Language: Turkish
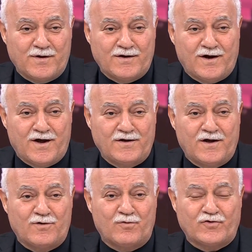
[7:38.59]
birini
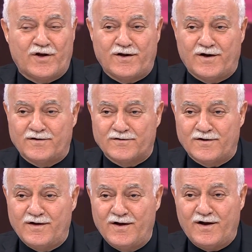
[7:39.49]
ayrı ayrı kucağına
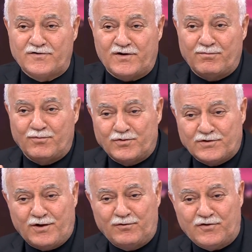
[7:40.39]
alırdı. Hasan
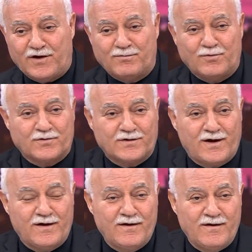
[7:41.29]
burada, Hüseyin burada.